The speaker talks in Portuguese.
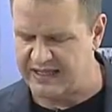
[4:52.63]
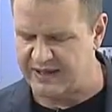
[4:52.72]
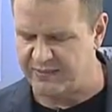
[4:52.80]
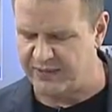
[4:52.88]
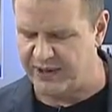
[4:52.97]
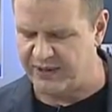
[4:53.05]
São
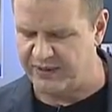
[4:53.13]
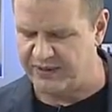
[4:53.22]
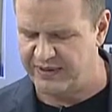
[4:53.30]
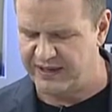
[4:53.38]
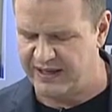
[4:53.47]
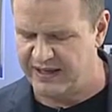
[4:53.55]
Paulo.
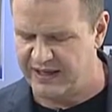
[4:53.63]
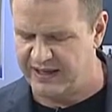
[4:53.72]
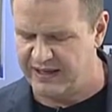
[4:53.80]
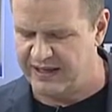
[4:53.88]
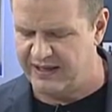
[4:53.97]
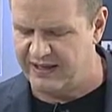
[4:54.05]

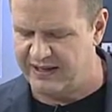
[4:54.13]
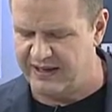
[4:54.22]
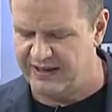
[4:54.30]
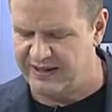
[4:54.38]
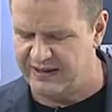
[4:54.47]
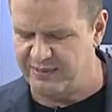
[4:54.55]

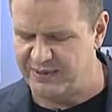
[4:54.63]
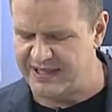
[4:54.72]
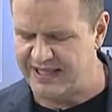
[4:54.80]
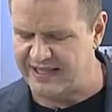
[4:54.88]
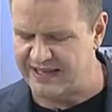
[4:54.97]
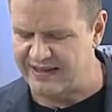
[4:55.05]
Não
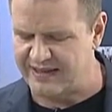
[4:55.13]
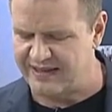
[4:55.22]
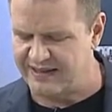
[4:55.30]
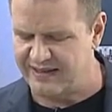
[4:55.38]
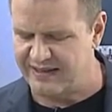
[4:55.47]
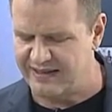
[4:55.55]
precisa,
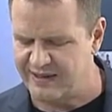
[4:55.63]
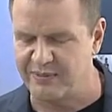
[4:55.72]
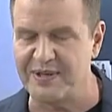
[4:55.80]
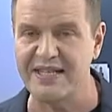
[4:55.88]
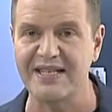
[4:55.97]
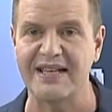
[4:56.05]
não
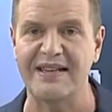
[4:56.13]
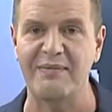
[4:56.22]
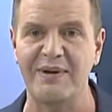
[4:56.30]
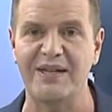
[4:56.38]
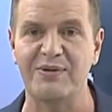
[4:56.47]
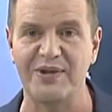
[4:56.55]
precisa ter
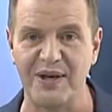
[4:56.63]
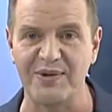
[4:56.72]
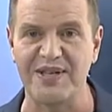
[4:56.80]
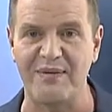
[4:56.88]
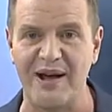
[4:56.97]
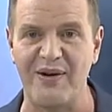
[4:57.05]
medo.
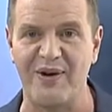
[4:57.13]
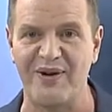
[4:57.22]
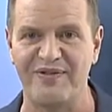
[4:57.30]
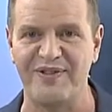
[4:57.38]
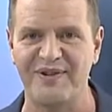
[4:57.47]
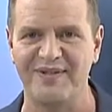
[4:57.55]
Deus é maior,
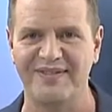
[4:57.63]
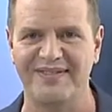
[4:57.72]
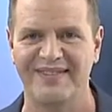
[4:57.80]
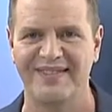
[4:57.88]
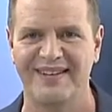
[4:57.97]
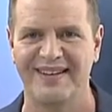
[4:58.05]
viu?
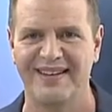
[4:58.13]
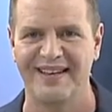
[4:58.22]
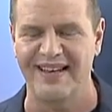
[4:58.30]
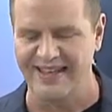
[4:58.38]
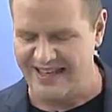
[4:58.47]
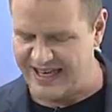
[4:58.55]

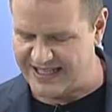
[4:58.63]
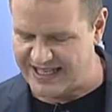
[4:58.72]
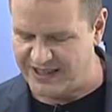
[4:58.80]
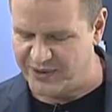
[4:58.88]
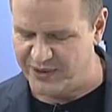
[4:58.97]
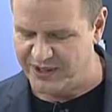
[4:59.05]
Que
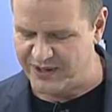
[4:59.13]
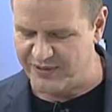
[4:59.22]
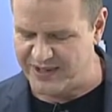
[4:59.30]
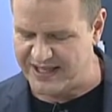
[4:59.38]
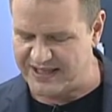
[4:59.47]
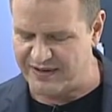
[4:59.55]
essa dor que
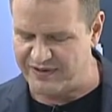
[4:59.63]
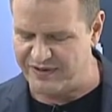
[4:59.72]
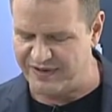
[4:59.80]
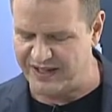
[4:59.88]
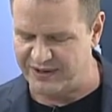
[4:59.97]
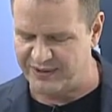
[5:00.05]
você está
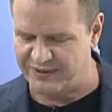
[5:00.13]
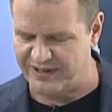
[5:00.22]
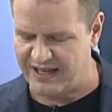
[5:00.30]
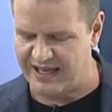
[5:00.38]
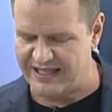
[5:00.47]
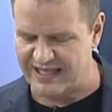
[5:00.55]
vivendo,
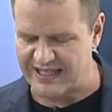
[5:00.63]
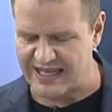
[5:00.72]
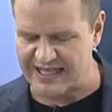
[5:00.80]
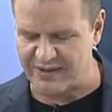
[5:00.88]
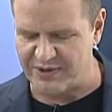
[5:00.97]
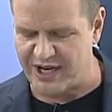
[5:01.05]

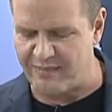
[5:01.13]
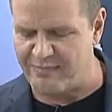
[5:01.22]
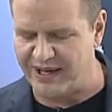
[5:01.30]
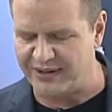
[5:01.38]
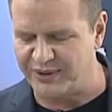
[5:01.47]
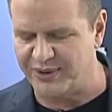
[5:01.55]
sensação de
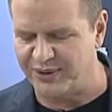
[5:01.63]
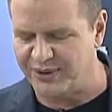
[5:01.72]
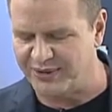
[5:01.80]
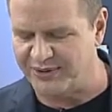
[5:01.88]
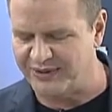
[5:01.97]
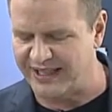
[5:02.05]

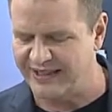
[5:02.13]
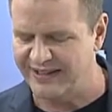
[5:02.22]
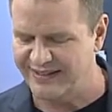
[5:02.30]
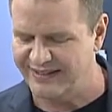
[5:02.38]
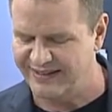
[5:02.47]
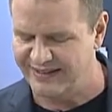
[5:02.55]
abandono, né?
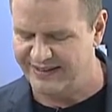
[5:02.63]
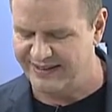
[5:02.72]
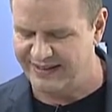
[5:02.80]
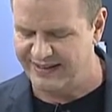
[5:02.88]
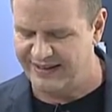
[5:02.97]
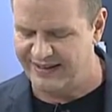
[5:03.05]

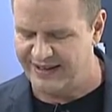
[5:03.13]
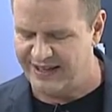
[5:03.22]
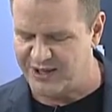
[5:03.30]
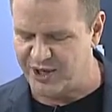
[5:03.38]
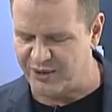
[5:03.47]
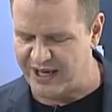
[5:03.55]

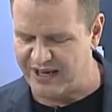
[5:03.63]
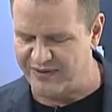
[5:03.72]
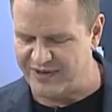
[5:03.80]
De alguém que